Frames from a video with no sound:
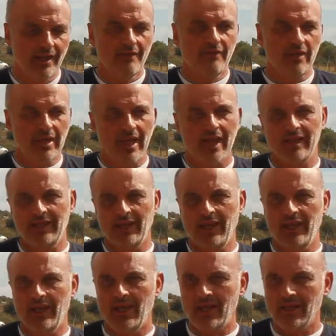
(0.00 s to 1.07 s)

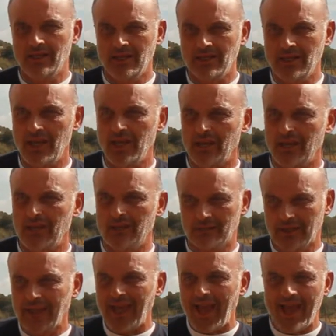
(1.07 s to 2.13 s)
Vignale risiede,
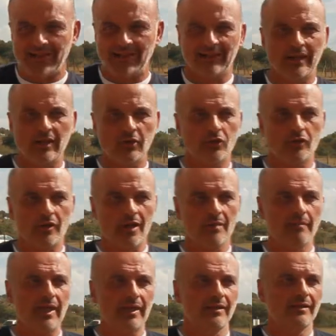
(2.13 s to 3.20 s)
ricade
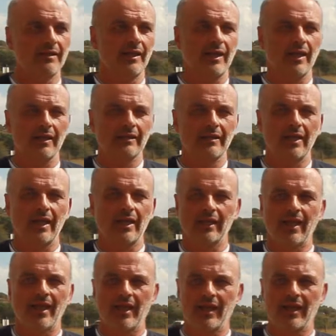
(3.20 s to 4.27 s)
territorialmente
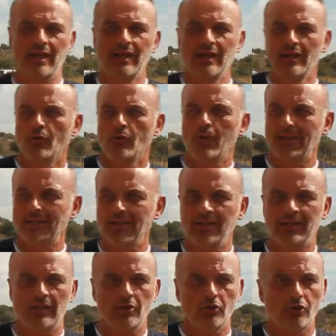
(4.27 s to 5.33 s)
nel
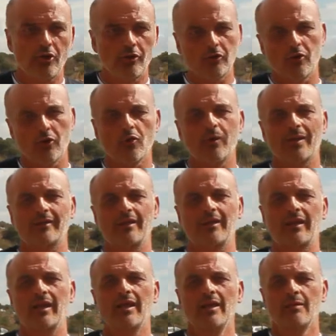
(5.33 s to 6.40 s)
quartiere di Riotorto
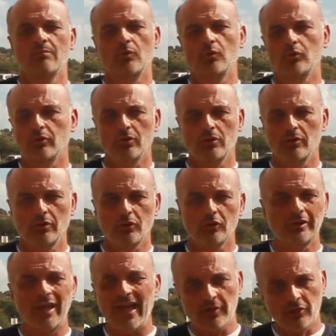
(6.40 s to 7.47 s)
quartiere molto
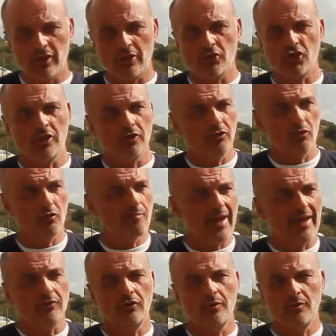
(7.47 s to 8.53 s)
lontano dal centro
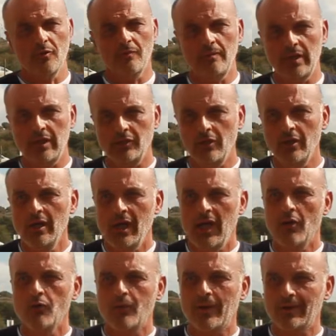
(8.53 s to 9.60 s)
urbano di Piombino, è
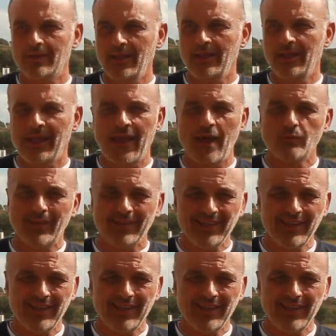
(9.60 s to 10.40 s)
un quartiere che una